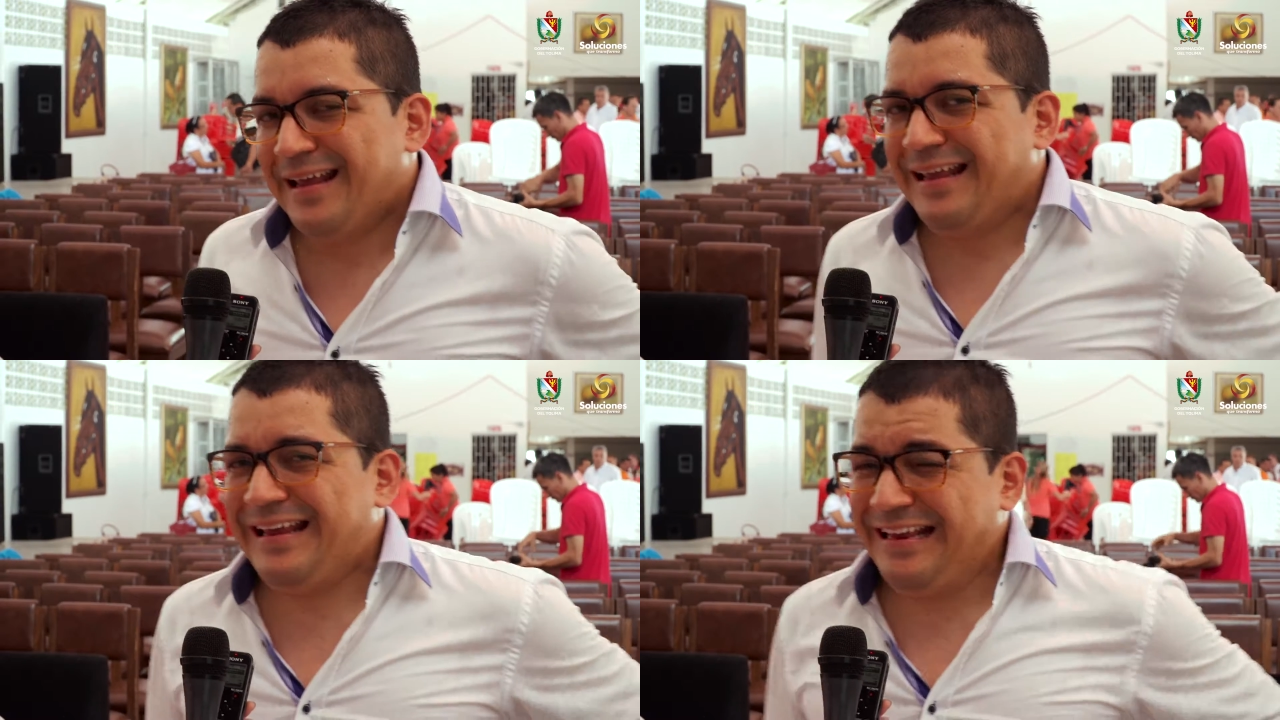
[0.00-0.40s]

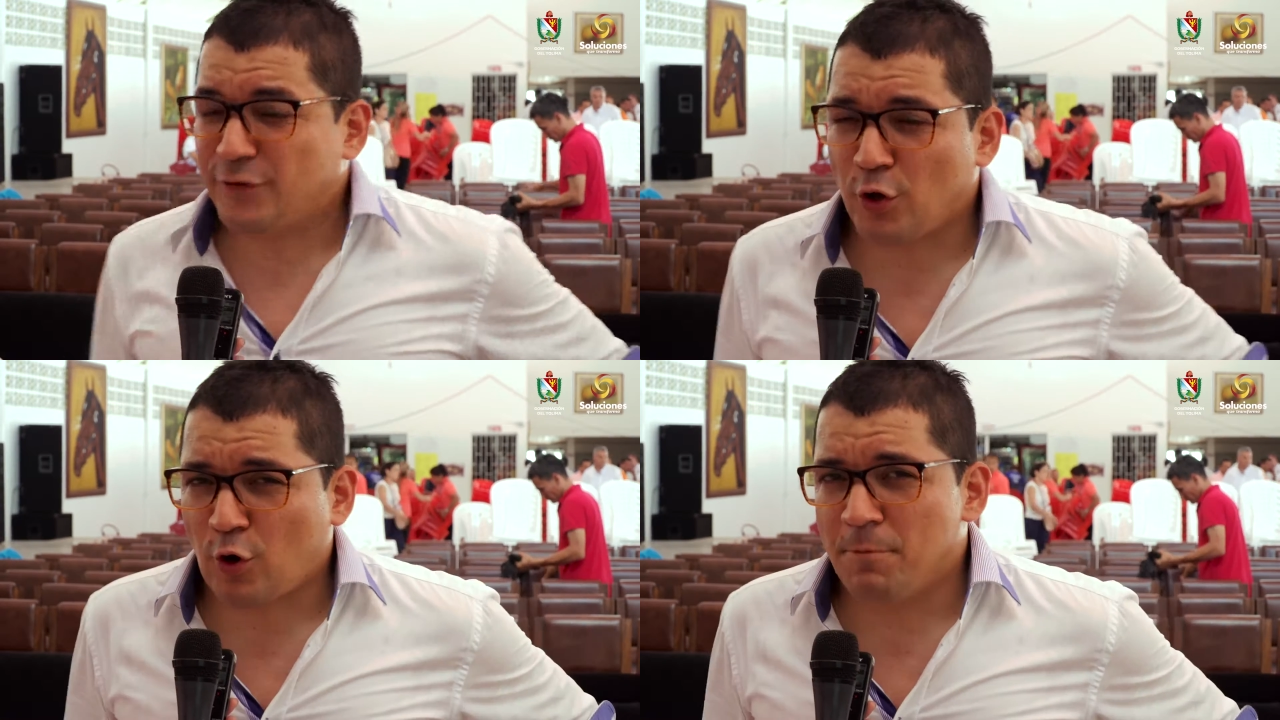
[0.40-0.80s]
y
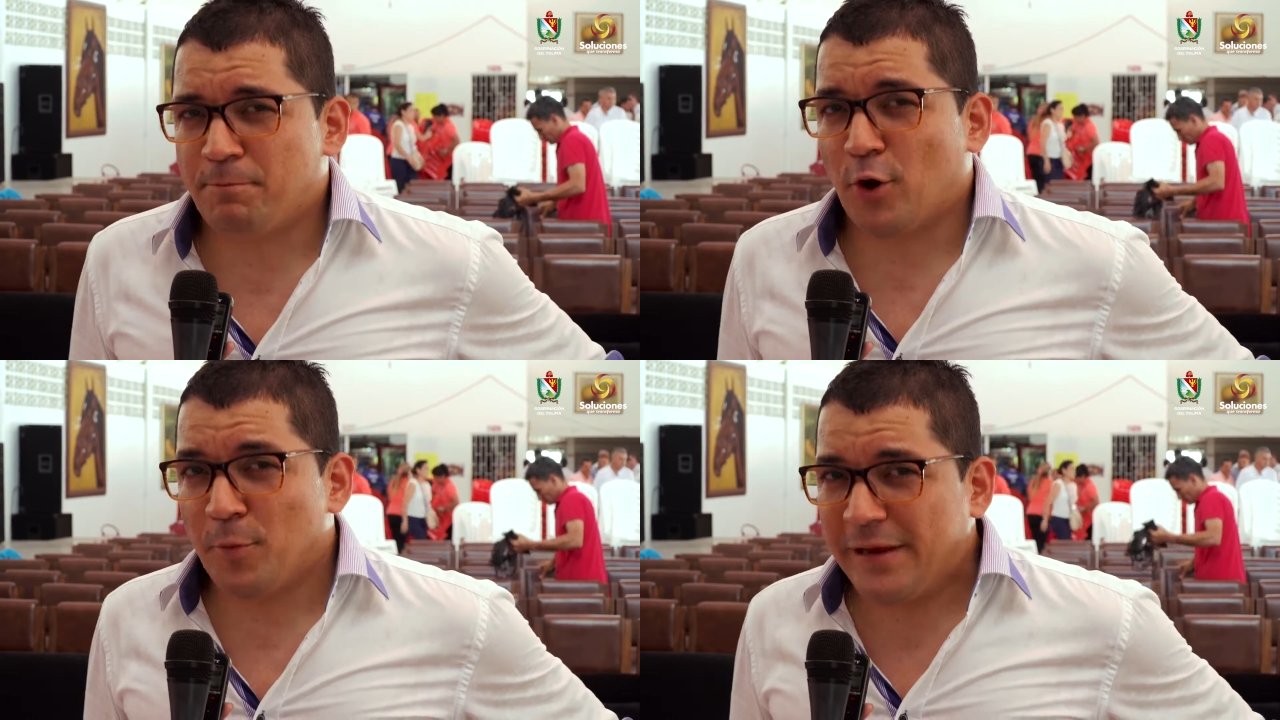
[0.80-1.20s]
hizo
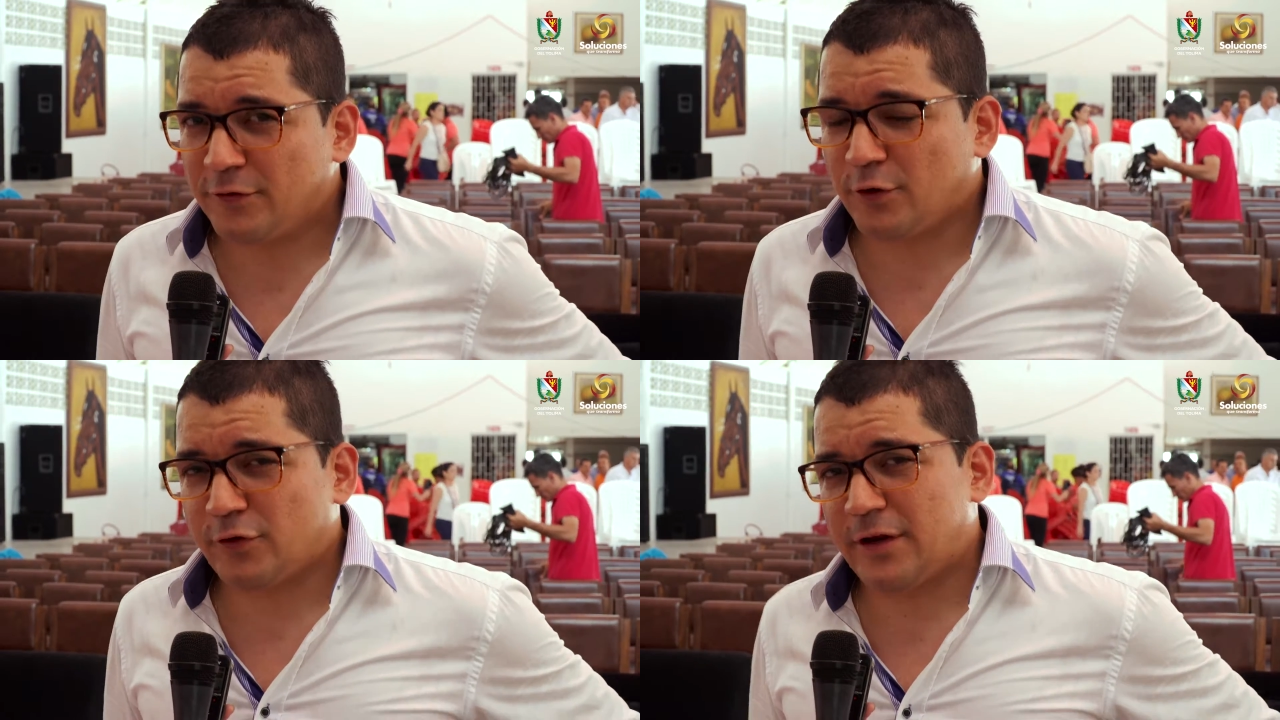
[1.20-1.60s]

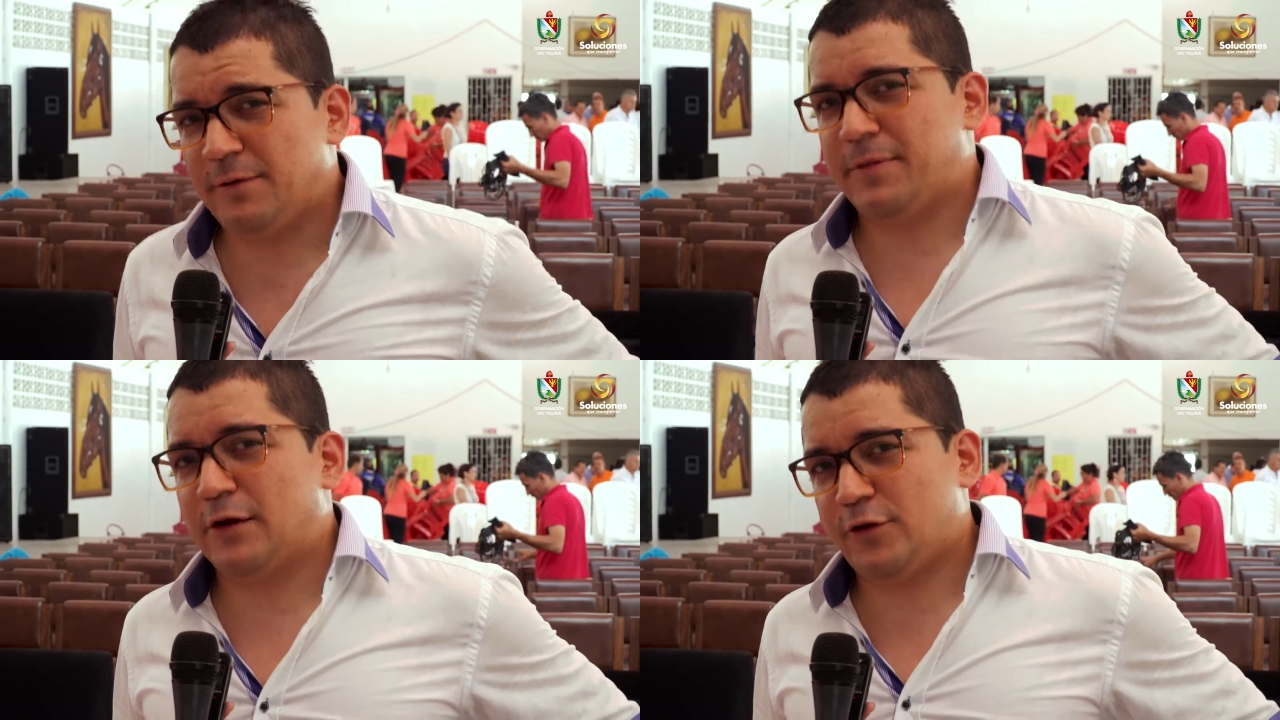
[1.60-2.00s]
compromisos en
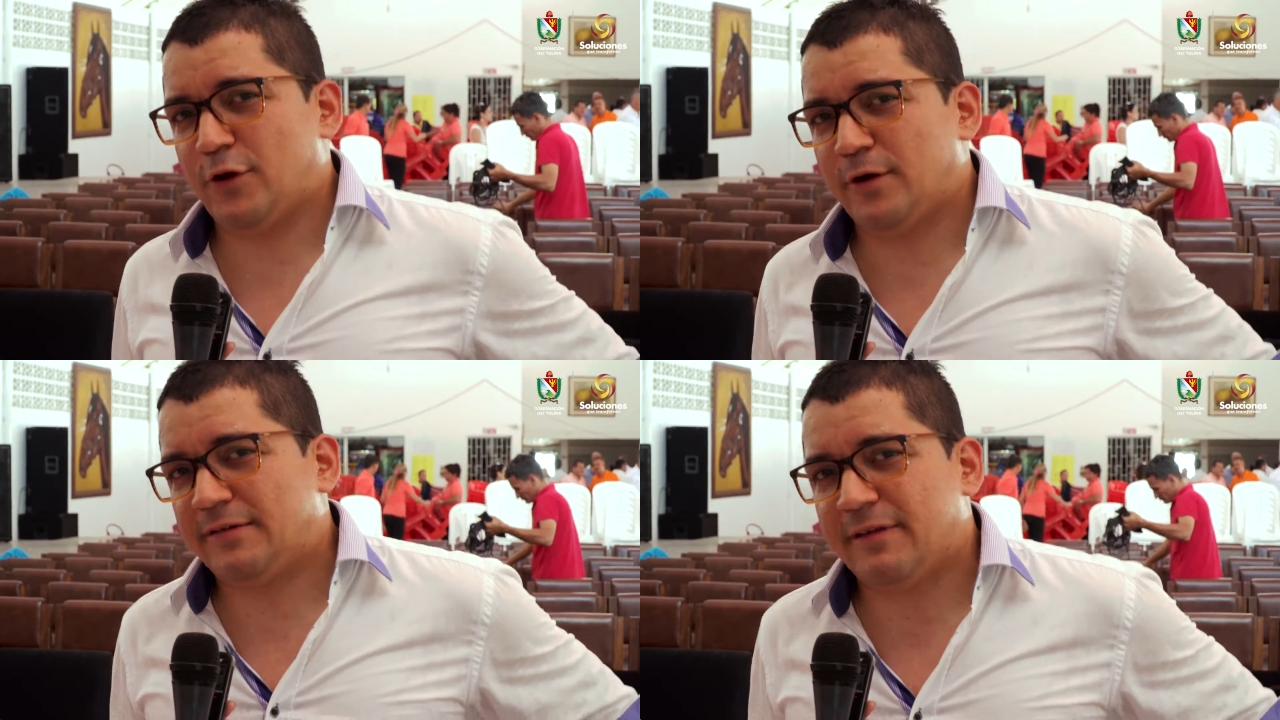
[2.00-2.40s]

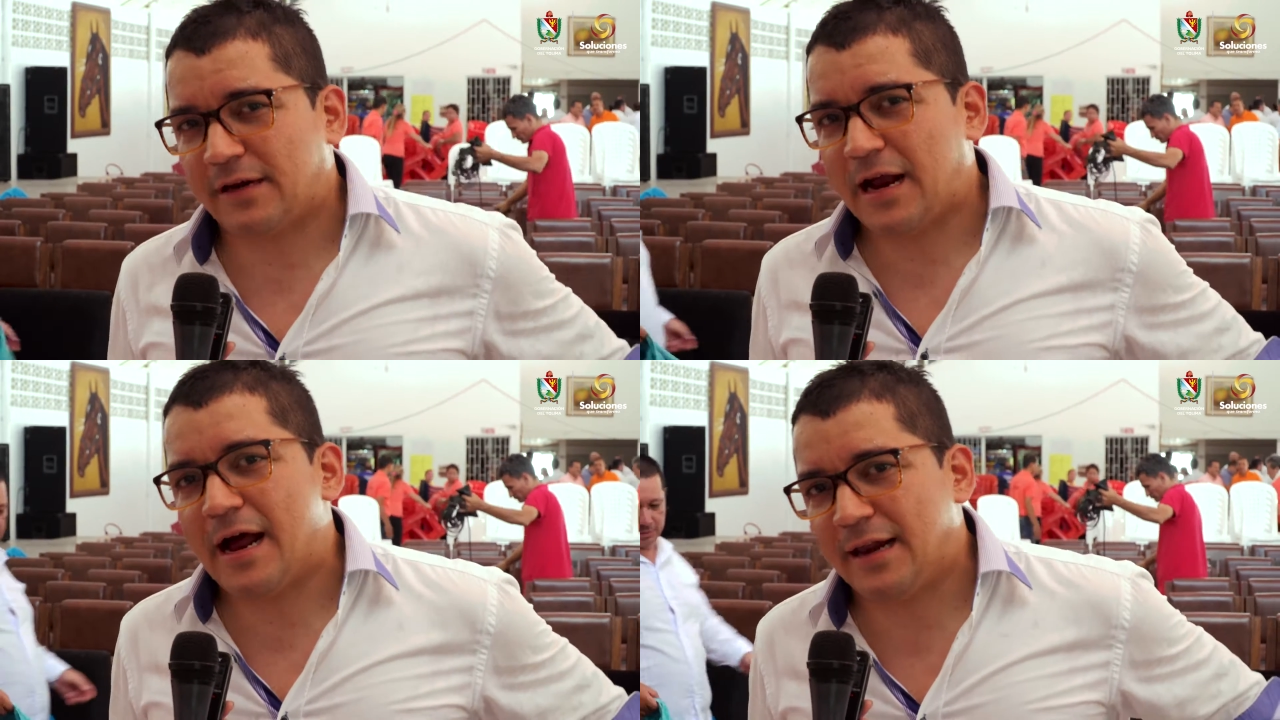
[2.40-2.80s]
inversiones
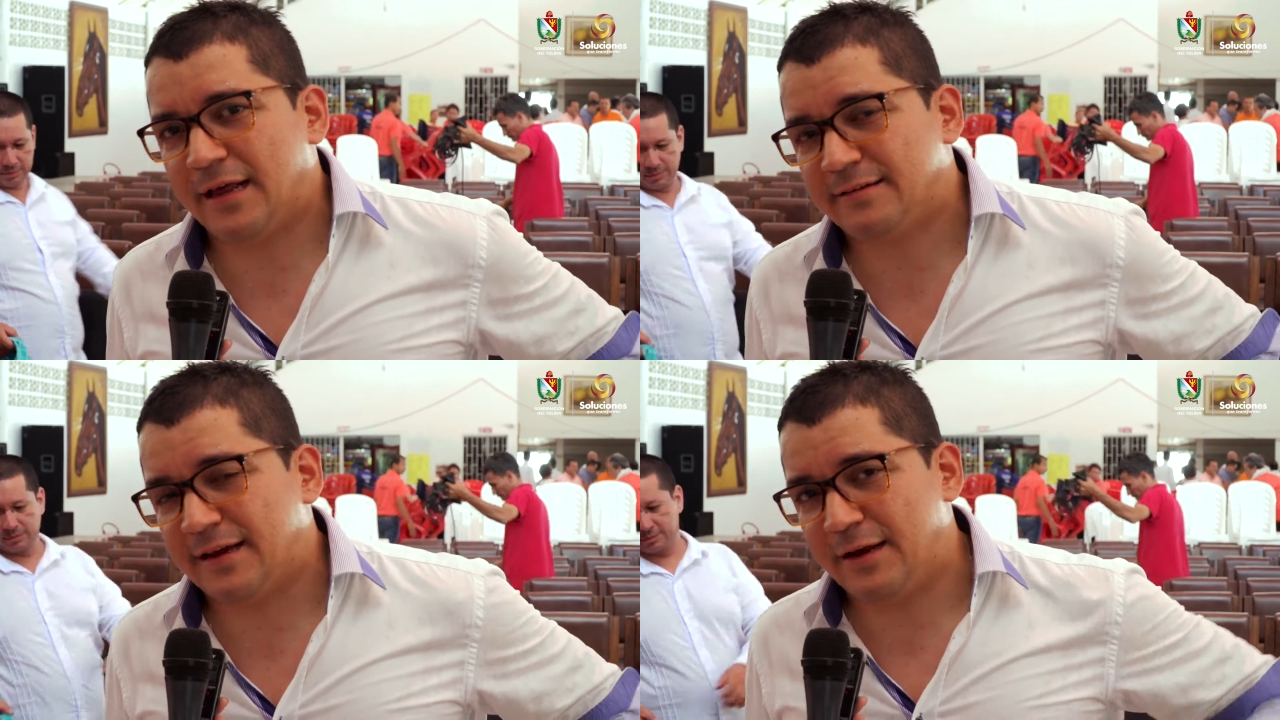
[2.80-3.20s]

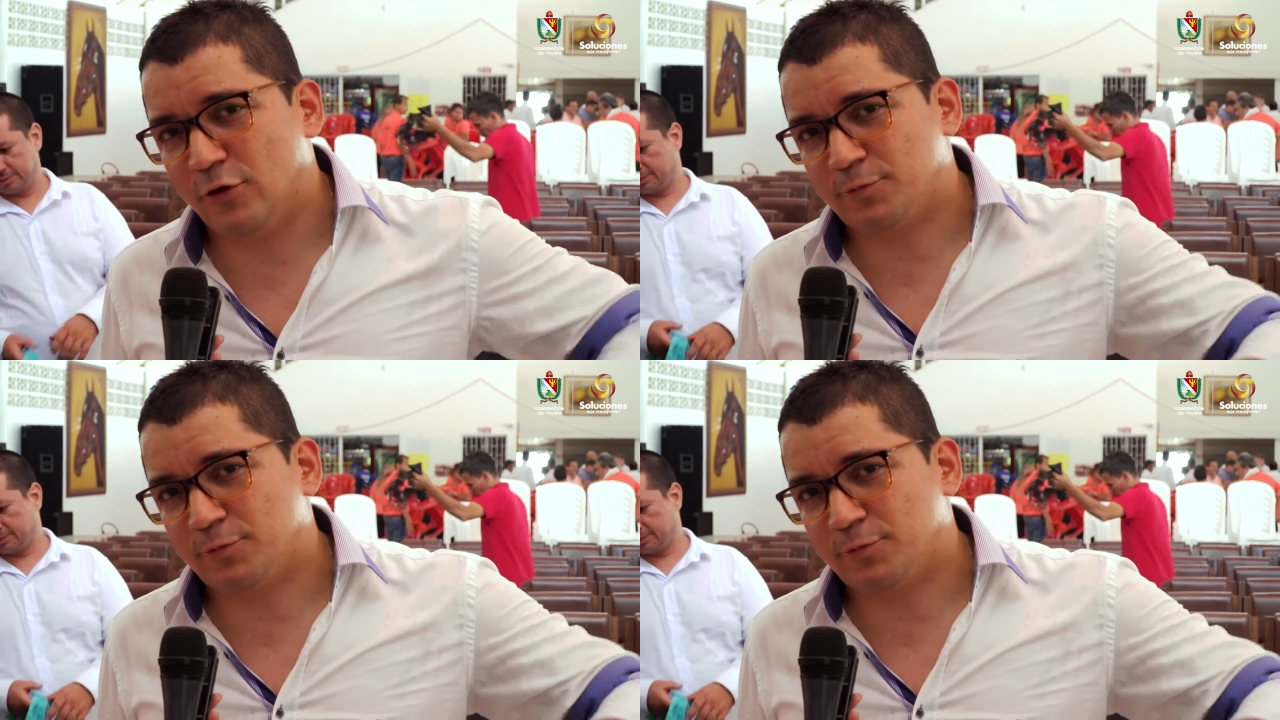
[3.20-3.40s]
cercanas en